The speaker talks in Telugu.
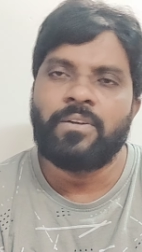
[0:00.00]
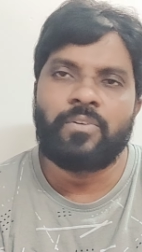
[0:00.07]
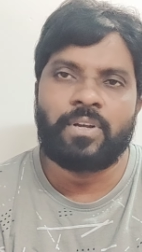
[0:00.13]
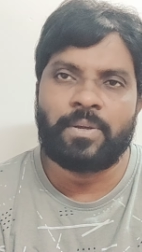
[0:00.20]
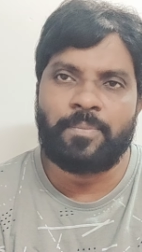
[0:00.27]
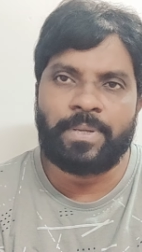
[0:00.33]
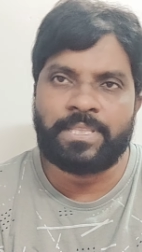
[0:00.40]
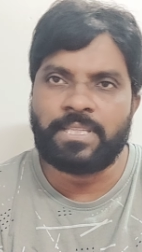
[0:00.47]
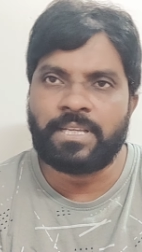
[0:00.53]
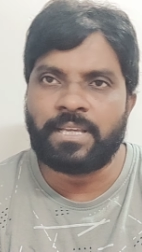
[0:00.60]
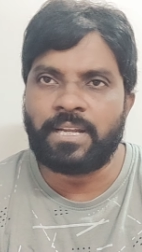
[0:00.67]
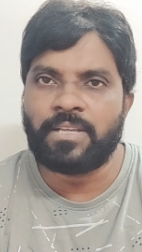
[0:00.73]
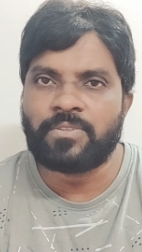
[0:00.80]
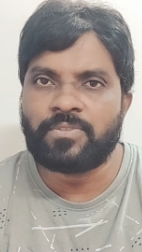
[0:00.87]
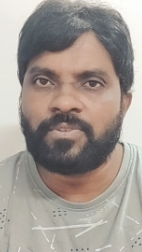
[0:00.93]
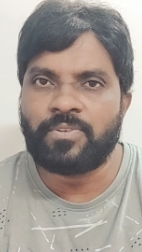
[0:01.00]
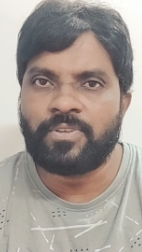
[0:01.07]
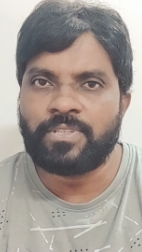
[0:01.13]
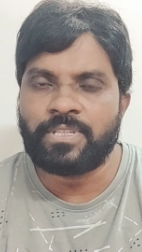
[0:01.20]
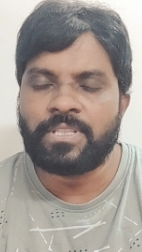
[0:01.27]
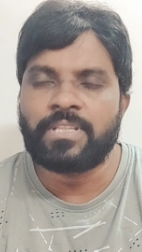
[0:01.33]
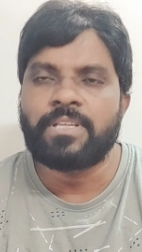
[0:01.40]
ఒక పత్రిక రాసుకుంటూ
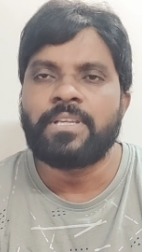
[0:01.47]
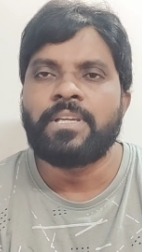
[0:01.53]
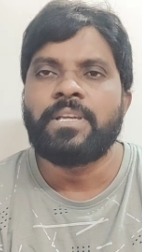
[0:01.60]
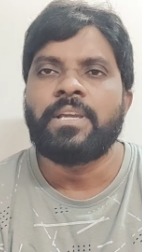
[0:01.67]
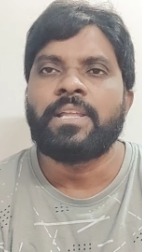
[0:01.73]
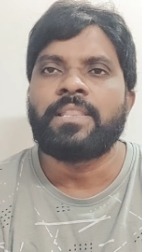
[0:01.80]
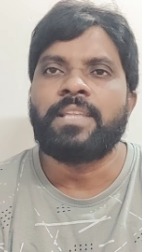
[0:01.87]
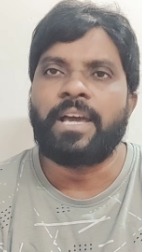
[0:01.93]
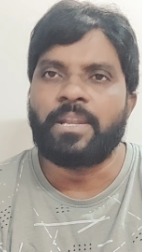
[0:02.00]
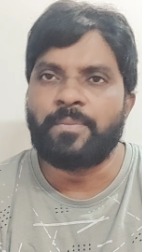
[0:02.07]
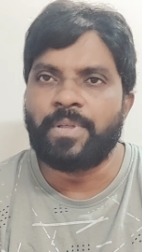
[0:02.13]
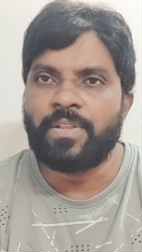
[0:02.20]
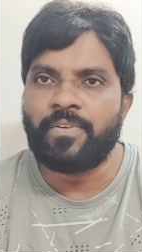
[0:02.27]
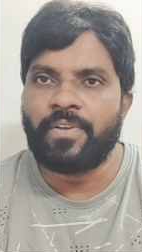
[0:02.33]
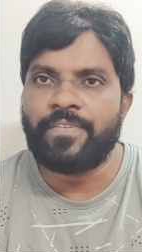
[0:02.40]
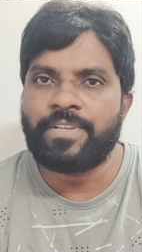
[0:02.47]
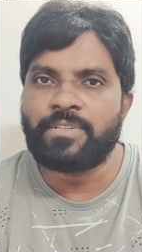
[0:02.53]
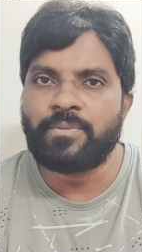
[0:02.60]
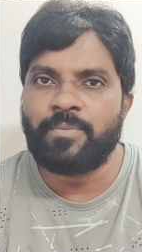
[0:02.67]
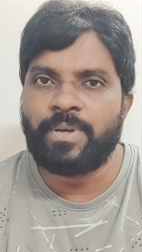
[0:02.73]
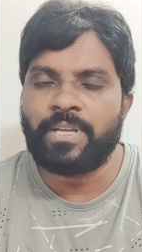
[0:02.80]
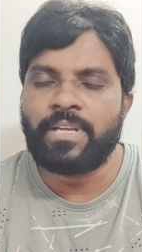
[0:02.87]
వచ్చింది దాని మీద వైవి
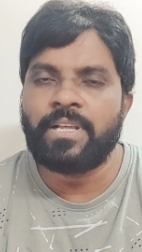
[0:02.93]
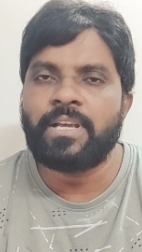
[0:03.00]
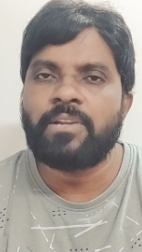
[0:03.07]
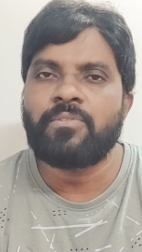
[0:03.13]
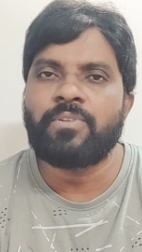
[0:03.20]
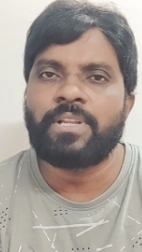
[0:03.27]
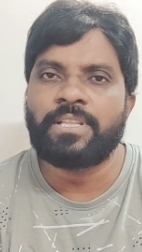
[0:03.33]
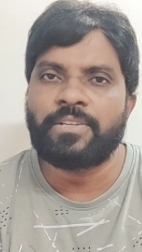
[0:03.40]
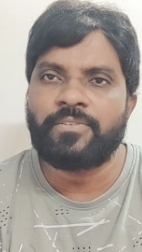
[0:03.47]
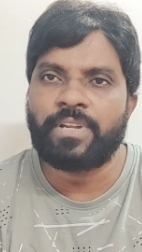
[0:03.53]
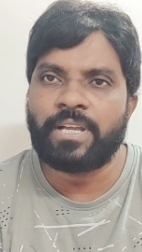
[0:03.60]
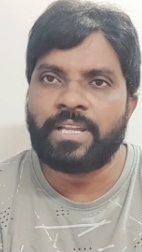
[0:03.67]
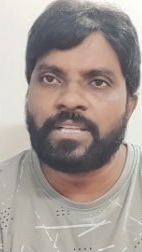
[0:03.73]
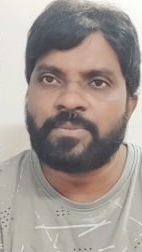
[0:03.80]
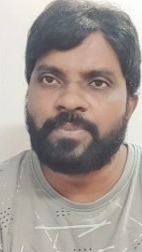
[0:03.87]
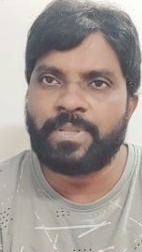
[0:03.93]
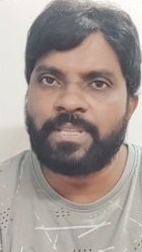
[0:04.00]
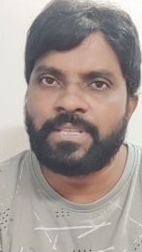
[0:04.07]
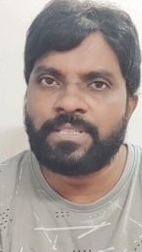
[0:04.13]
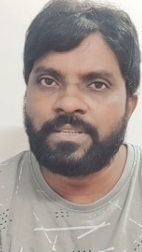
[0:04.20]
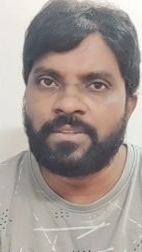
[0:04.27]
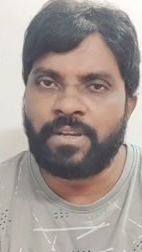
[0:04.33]
సుబ్బారెడ్డి గారు కూడా తీవ్రంగానే
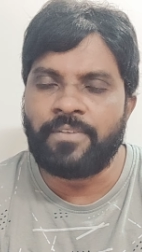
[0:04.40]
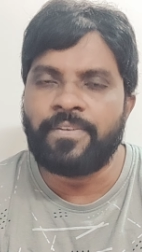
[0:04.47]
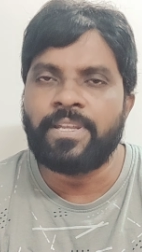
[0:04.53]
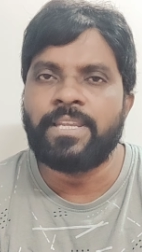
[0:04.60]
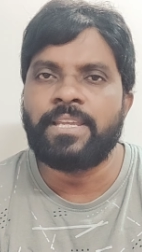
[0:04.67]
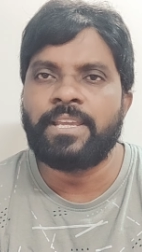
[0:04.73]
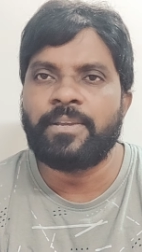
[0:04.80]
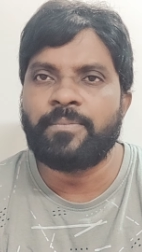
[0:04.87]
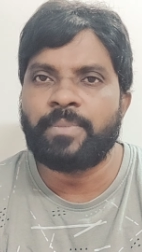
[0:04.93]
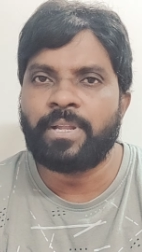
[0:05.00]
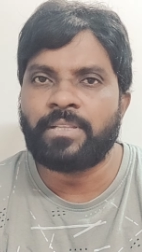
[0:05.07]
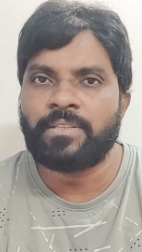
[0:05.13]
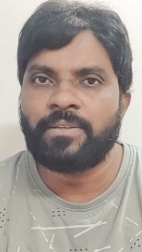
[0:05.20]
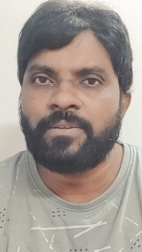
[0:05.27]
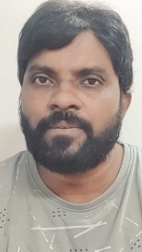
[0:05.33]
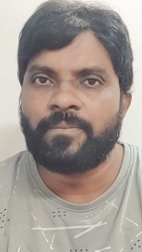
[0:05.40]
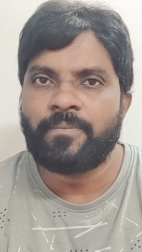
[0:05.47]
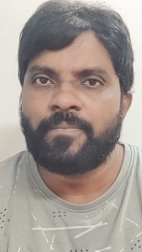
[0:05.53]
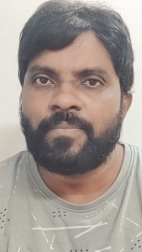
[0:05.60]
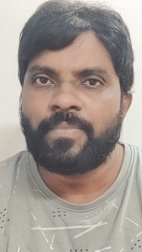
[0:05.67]
స్పందించారు అవన్నీ ఏం రాతలు